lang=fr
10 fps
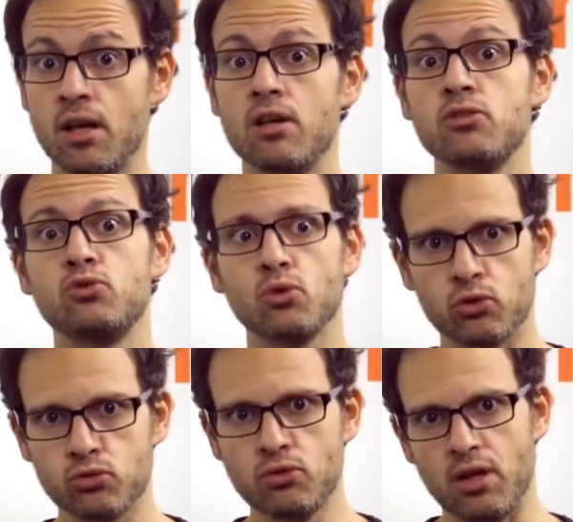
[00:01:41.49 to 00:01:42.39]

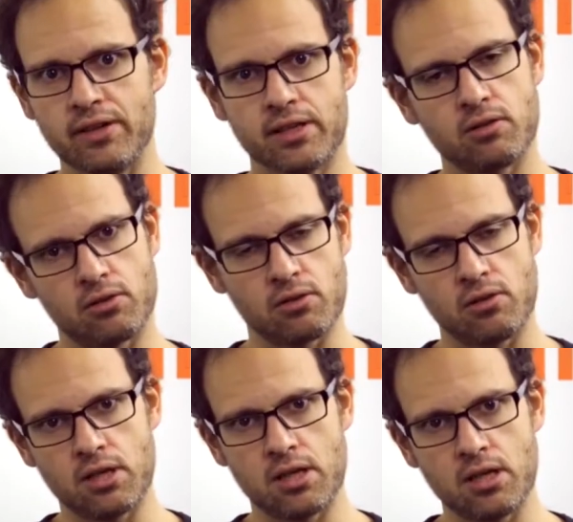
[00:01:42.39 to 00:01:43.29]
surtout avec euh,
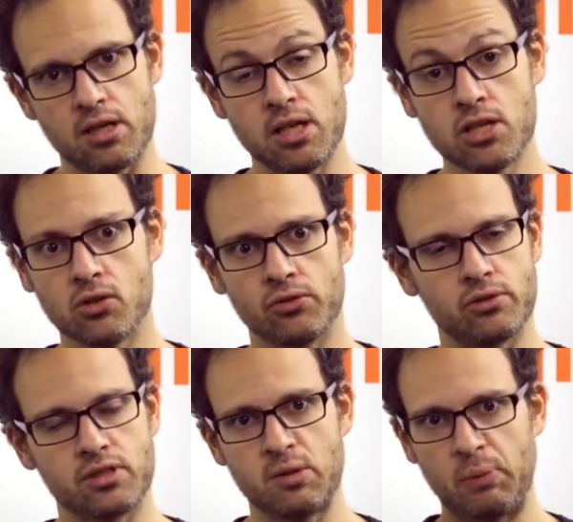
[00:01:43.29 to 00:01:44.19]
les, légendes
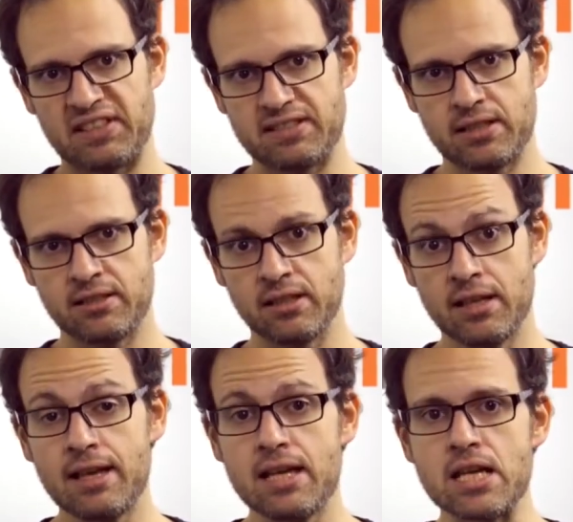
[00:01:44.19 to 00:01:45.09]
qu'il précède
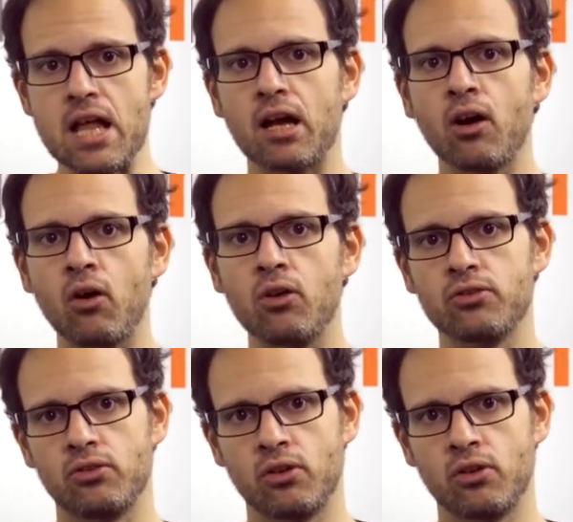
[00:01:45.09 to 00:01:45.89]
Et la grande,